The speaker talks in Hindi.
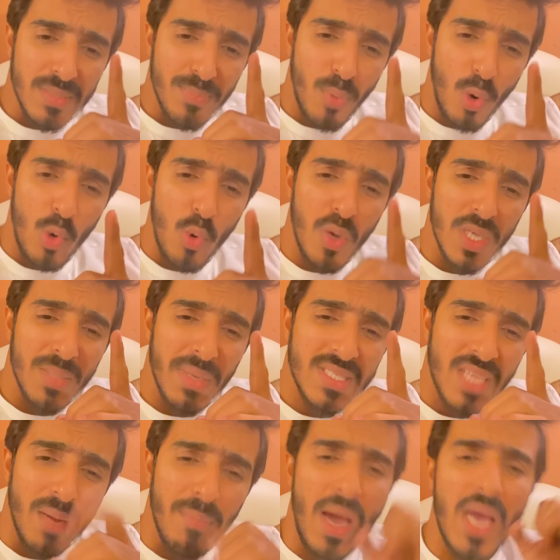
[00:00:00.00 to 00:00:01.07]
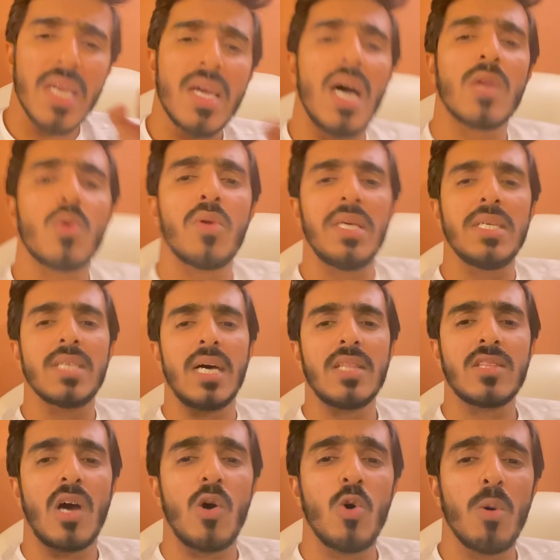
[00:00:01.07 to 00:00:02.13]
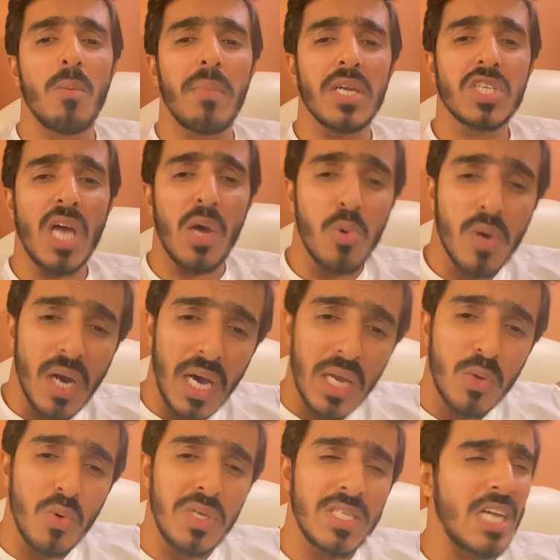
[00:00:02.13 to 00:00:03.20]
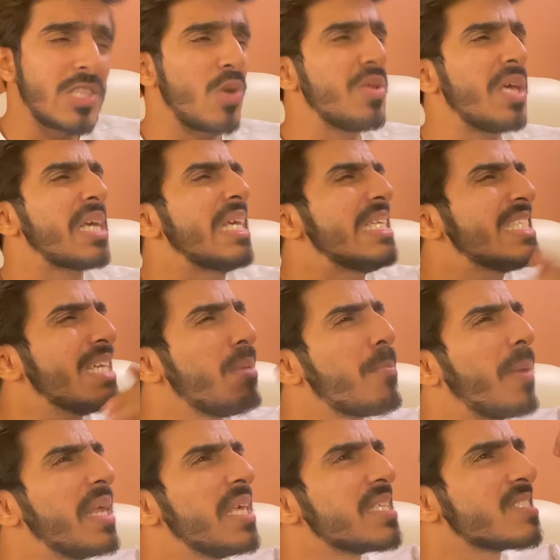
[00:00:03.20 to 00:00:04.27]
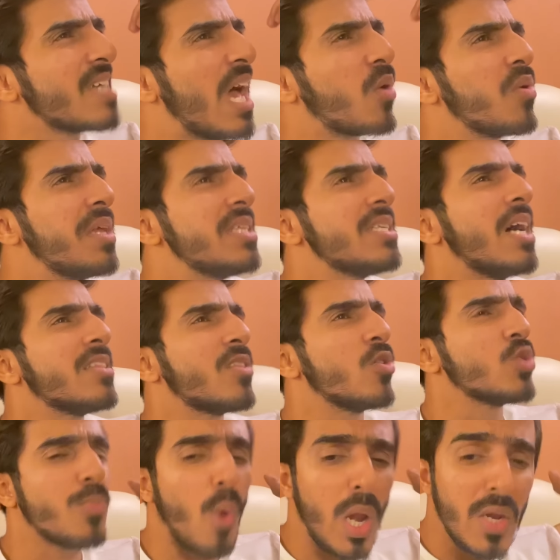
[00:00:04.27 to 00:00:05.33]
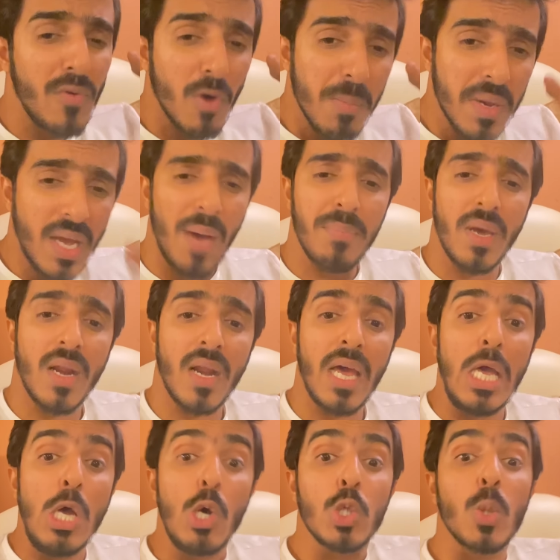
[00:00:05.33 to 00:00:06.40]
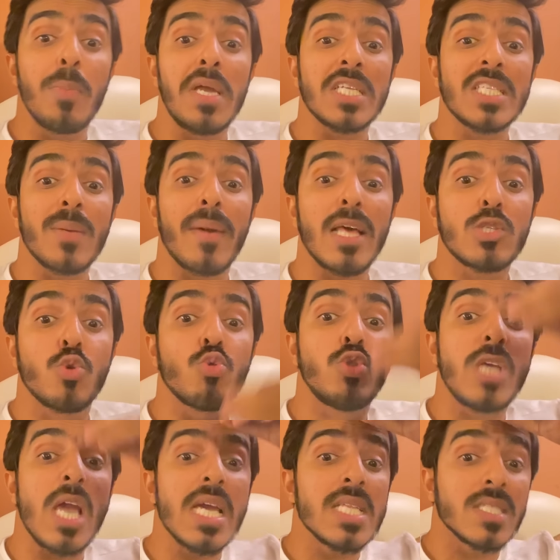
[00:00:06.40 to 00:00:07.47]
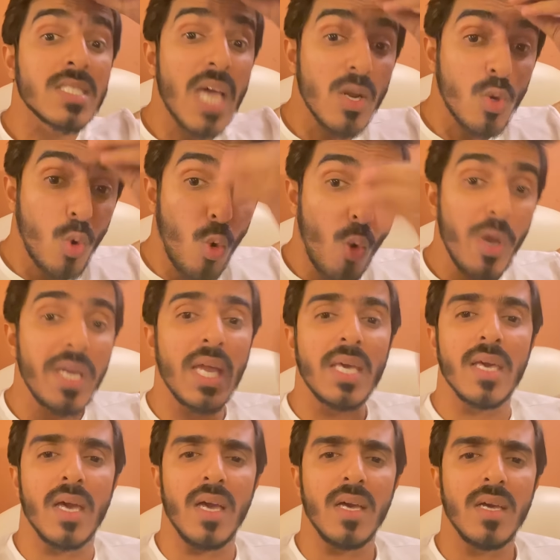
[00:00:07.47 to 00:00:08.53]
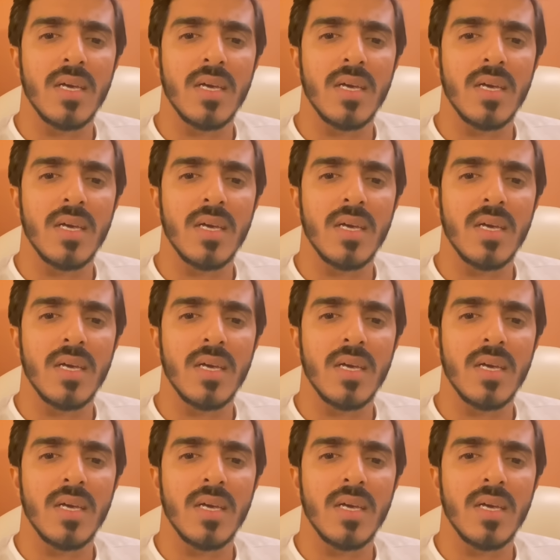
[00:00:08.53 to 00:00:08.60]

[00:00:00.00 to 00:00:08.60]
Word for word: बोलूँ कि मैं सलमान खान को नहीं जानता हूँ मैं शाहरुख खान को नहीं जानता हूँ या किसी भी बड़े स्टार को नहीं जानता हूँ जो बॉलीवुड में काम कर रहा है तो मेरे से बड़ा चूतिया इंसान कोई नहीं है